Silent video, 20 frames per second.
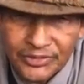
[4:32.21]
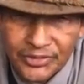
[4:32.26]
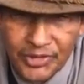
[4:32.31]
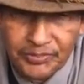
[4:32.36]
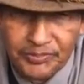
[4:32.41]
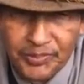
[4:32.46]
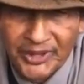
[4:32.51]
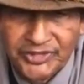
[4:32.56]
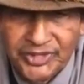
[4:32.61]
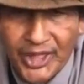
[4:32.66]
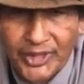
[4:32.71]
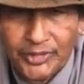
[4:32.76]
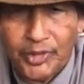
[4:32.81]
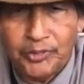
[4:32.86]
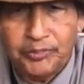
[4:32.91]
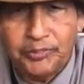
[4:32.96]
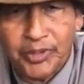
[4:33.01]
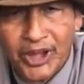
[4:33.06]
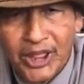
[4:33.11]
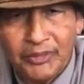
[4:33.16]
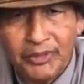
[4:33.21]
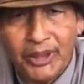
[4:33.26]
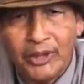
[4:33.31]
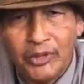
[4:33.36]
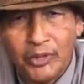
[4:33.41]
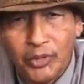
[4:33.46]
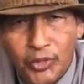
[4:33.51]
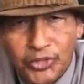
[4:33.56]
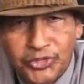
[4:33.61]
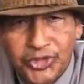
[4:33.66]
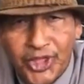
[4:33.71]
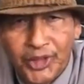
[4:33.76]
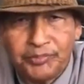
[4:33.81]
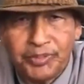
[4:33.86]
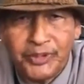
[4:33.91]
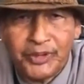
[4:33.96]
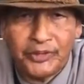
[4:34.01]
Estoy pasando pruebas, luchas,